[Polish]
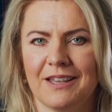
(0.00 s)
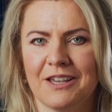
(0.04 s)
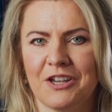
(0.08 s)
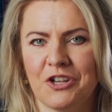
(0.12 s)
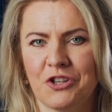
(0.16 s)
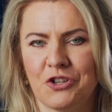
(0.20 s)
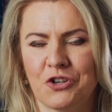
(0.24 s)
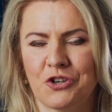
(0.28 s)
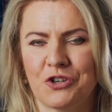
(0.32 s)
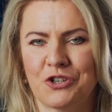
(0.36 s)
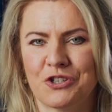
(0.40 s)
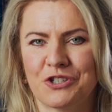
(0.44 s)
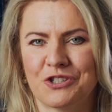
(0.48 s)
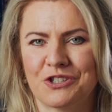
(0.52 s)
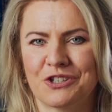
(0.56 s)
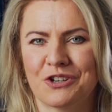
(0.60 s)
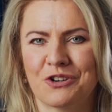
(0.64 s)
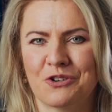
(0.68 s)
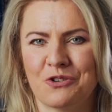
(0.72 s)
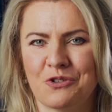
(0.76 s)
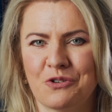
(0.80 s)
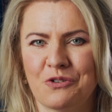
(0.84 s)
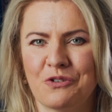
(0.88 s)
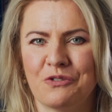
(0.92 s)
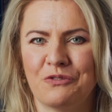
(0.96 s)
I to jest
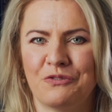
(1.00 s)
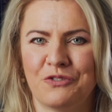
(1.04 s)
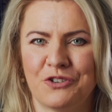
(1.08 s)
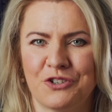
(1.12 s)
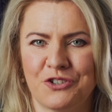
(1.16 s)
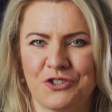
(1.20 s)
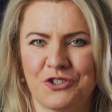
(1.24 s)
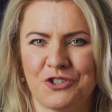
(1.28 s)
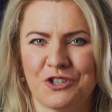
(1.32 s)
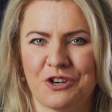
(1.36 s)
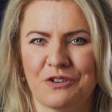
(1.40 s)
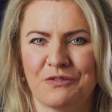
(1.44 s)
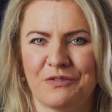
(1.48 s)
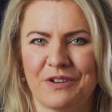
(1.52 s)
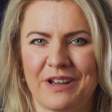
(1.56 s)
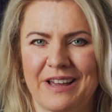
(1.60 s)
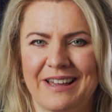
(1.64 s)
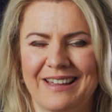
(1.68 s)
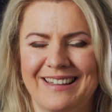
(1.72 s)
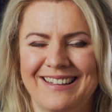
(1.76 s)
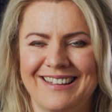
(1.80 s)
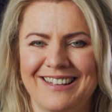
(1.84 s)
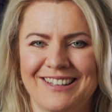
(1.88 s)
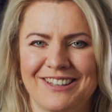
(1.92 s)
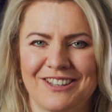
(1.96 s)
clue
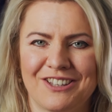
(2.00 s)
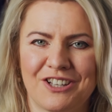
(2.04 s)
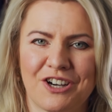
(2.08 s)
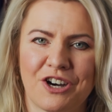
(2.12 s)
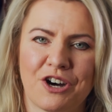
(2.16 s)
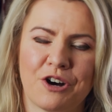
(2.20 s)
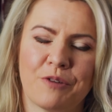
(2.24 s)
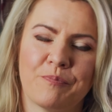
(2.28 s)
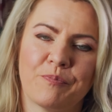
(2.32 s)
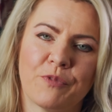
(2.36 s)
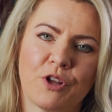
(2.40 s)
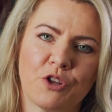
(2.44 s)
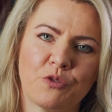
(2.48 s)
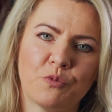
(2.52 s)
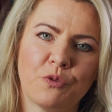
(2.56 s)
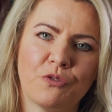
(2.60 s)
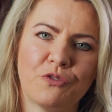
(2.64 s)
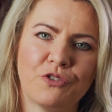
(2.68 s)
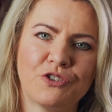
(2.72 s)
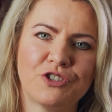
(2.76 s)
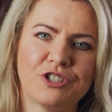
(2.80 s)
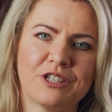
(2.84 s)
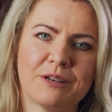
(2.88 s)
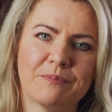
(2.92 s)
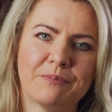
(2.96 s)
wyjściowe do
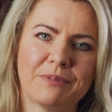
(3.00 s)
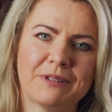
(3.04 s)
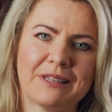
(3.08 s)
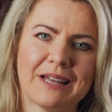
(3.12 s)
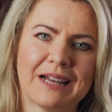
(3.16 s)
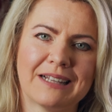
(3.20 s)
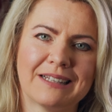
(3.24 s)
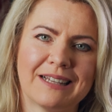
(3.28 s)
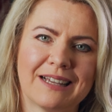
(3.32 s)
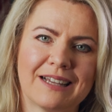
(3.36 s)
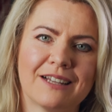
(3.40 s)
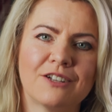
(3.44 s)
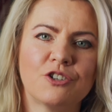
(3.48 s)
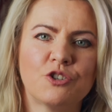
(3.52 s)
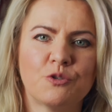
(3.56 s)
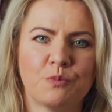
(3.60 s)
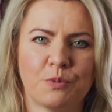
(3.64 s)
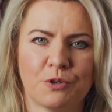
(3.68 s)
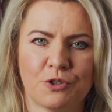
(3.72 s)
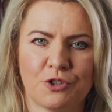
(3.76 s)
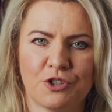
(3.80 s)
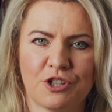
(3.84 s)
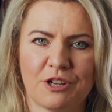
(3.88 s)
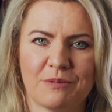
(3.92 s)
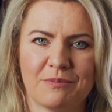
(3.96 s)
odpowiedzi na pytanie, czy
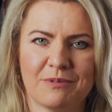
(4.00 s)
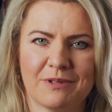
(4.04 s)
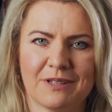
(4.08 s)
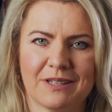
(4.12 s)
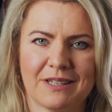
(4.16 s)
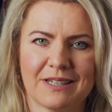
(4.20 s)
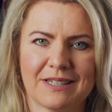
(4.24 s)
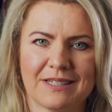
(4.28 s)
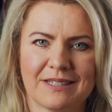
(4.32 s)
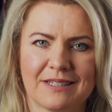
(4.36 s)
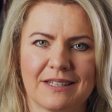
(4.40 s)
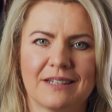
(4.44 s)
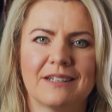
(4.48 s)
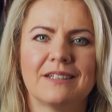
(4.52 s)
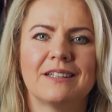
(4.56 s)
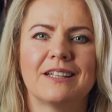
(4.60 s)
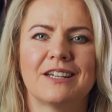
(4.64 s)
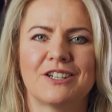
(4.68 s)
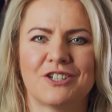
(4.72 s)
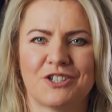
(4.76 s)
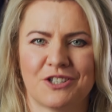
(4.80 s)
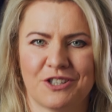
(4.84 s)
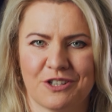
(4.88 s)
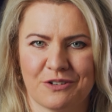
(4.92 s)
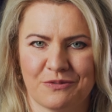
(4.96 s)
potrzebny jest
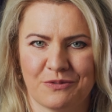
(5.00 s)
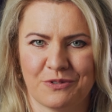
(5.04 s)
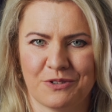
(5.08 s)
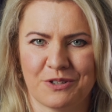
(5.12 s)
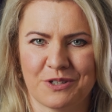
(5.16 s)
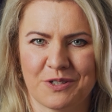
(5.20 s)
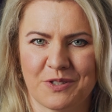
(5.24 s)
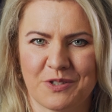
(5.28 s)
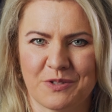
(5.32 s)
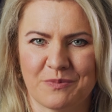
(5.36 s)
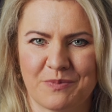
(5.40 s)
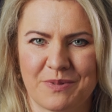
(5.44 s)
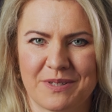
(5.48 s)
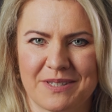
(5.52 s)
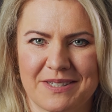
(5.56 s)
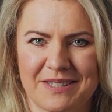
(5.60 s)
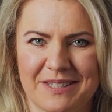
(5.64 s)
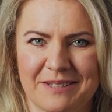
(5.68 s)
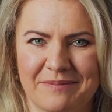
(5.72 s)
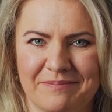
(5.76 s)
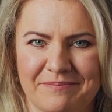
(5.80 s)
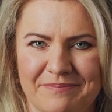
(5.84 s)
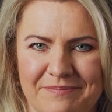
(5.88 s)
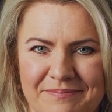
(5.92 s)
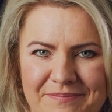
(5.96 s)
nasz dowód
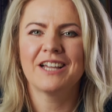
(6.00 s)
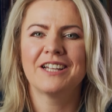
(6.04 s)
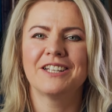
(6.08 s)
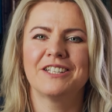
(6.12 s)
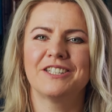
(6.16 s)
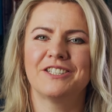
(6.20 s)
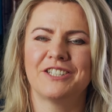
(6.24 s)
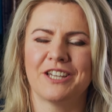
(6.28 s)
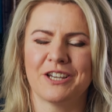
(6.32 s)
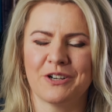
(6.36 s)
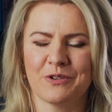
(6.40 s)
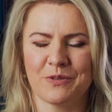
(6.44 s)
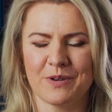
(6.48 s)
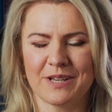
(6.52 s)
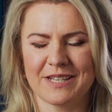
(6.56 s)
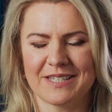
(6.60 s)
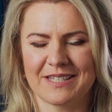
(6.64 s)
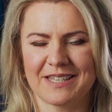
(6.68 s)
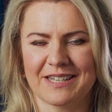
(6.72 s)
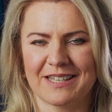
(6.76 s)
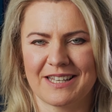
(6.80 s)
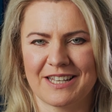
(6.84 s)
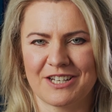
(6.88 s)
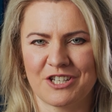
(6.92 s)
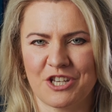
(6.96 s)
osobisty. Dziękuję
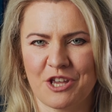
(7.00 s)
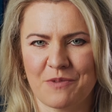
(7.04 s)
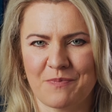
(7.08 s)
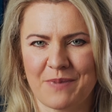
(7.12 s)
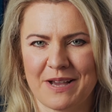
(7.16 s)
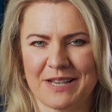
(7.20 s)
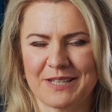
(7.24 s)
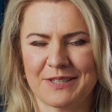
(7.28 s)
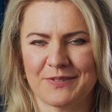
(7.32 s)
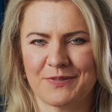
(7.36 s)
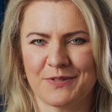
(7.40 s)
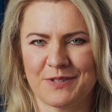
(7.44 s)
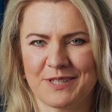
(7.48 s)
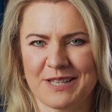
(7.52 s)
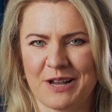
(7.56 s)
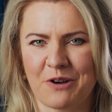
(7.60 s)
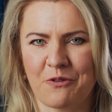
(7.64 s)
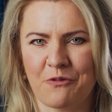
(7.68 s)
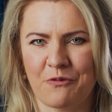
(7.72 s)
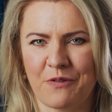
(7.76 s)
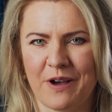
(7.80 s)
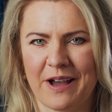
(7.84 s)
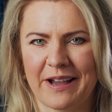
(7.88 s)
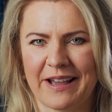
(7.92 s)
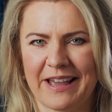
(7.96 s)
serdecznie Państwu za
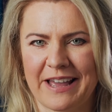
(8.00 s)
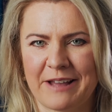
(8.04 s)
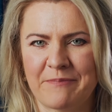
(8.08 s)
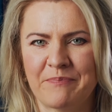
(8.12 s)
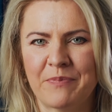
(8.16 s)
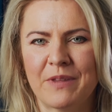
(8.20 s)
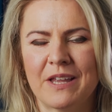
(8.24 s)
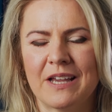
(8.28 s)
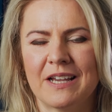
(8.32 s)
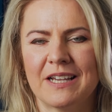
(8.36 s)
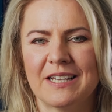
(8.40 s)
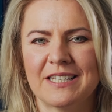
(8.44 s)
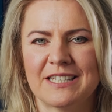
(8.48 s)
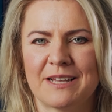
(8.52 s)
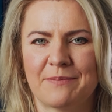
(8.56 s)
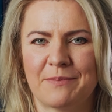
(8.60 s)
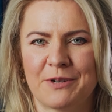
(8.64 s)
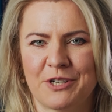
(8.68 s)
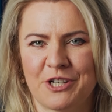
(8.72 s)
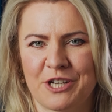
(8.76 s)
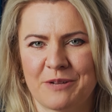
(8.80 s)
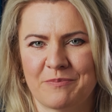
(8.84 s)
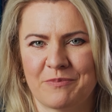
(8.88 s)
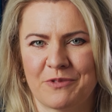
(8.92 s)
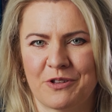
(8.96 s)
uwagę i
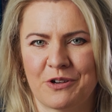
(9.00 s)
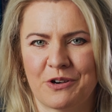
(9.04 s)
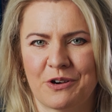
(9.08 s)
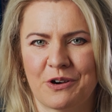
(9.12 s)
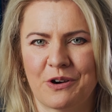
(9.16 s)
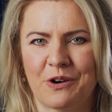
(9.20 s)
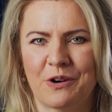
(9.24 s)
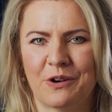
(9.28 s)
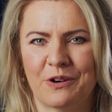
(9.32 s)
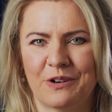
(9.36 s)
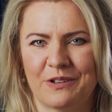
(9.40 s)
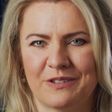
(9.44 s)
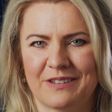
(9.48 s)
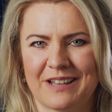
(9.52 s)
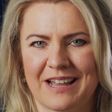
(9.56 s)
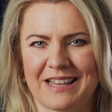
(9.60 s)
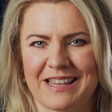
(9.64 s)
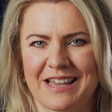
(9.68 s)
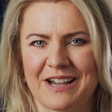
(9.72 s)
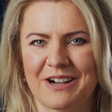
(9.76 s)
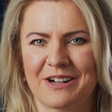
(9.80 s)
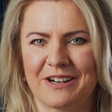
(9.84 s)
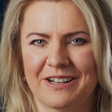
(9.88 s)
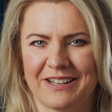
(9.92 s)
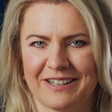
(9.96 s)
zapraszam do
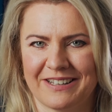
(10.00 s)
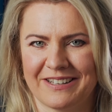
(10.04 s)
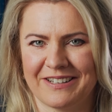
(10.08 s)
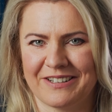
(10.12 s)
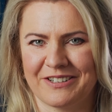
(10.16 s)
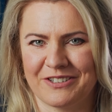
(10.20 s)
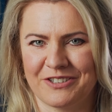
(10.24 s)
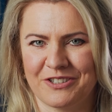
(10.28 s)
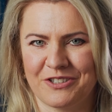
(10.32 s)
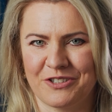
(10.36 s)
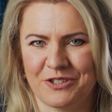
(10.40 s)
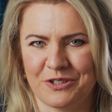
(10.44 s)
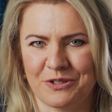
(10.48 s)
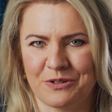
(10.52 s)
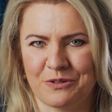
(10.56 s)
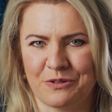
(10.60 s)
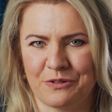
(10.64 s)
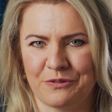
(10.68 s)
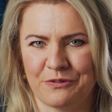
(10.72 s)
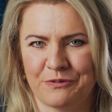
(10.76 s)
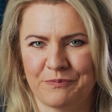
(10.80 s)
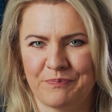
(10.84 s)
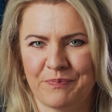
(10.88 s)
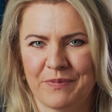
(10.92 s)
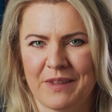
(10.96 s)
oglądania kolejnych
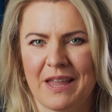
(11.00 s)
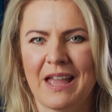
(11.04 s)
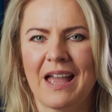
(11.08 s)
odcinków.